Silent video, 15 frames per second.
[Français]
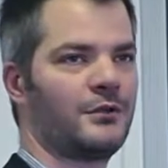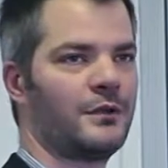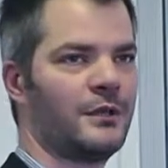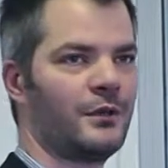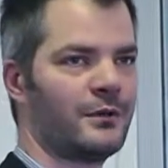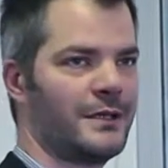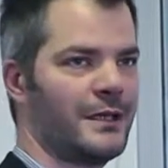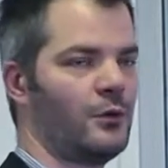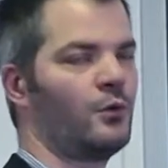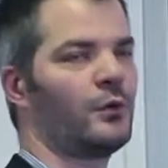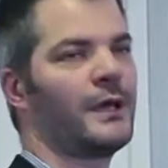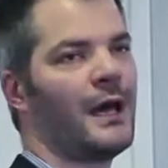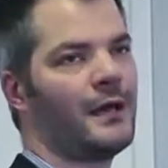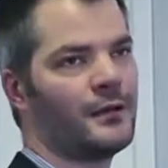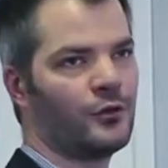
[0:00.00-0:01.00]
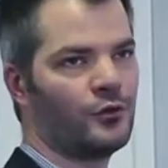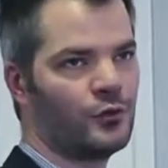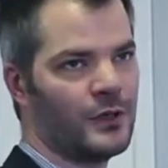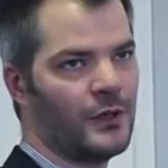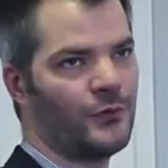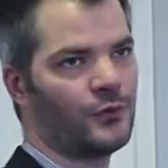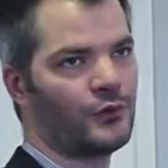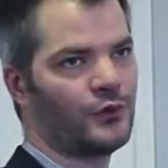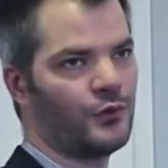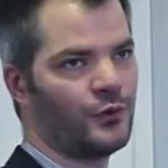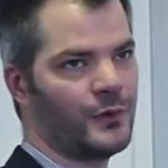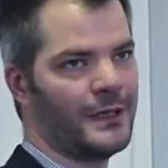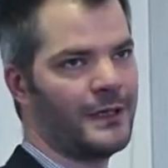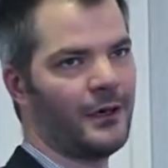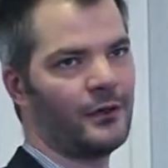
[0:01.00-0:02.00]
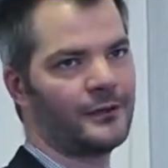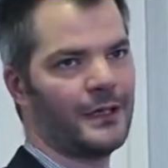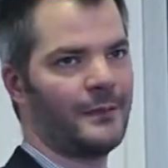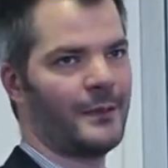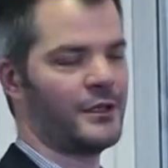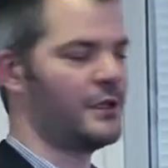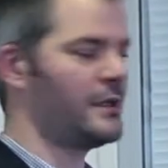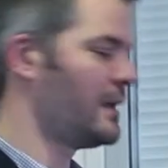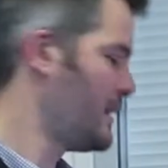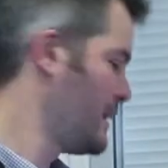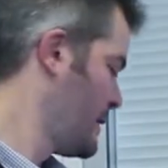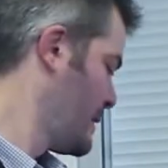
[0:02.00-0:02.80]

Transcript: de science c'est qu'on garde toutes les fonctions inhérentes à la machine,